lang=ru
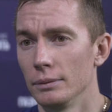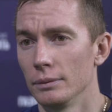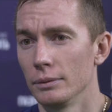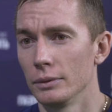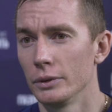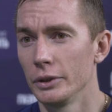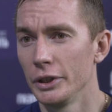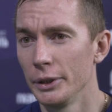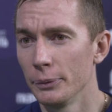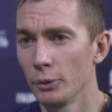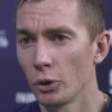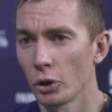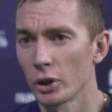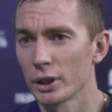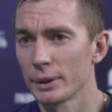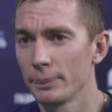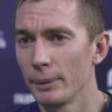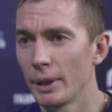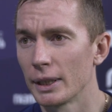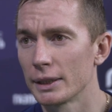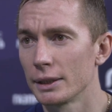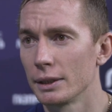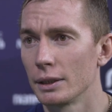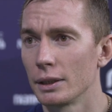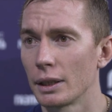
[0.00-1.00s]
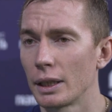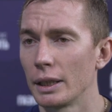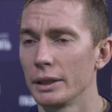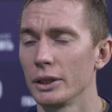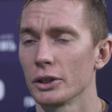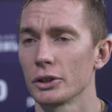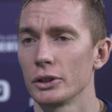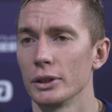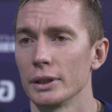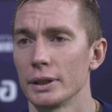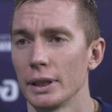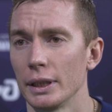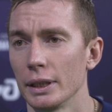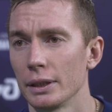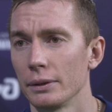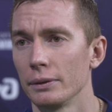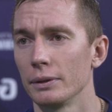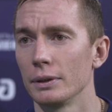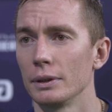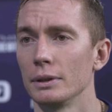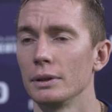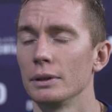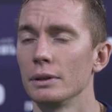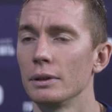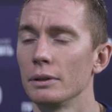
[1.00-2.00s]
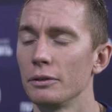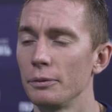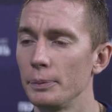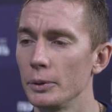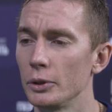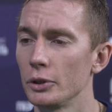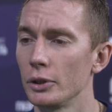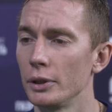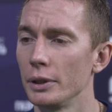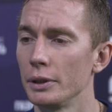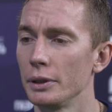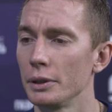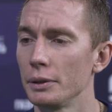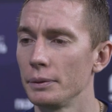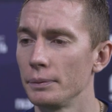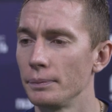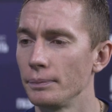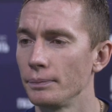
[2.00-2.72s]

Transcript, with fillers: немного смазано, конечно, из-за этого впечатления.